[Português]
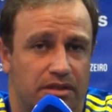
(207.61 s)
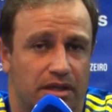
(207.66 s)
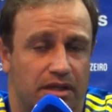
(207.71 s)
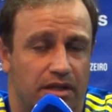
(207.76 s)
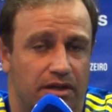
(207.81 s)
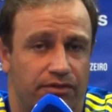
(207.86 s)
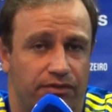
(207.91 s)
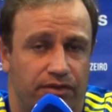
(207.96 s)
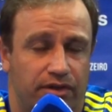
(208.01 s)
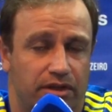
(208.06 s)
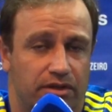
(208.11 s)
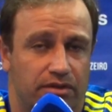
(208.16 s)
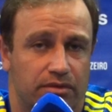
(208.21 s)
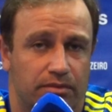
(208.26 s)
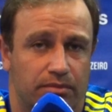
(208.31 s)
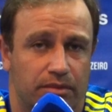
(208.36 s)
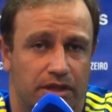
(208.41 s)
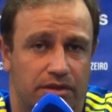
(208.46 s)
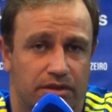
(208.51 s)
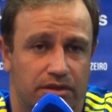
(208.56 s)
será feito.
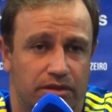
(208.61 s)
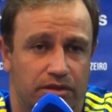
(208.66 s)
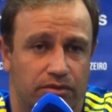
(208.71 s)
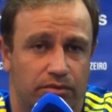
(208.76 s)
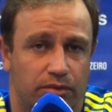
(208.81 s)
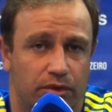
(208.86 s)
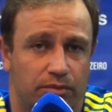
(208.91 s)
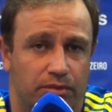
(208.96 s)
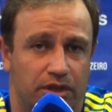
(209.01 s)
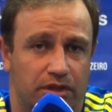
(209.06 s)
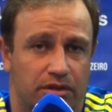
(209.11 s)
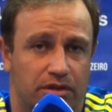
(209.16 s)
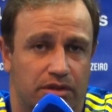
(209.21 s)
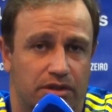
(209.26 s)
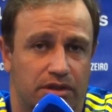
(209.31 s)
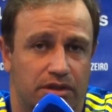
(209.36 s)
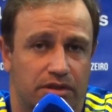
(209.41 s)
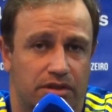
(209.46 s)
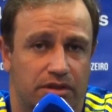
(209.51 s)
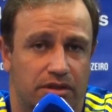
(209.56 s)
Mas em nenhum momento a
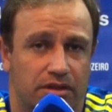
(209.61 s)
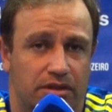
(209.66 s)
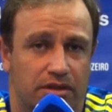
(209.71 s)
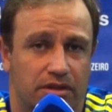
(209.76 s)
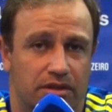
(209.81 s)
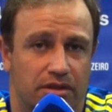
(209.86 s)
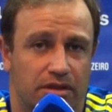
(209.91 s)
gente